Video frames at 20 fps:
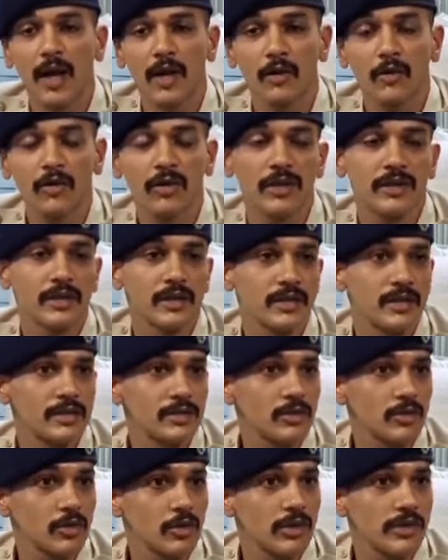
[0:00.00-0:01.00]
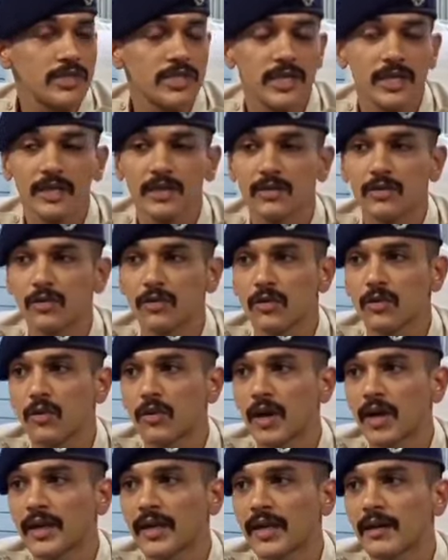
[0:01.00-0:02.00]
ভালো করে তদন্ত করেছি তো
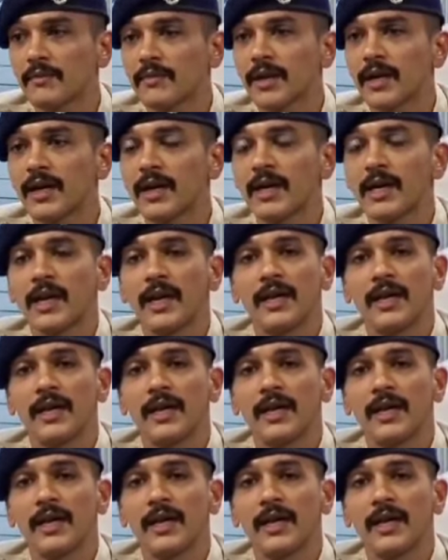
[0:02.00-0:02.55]
ওখানে আমরা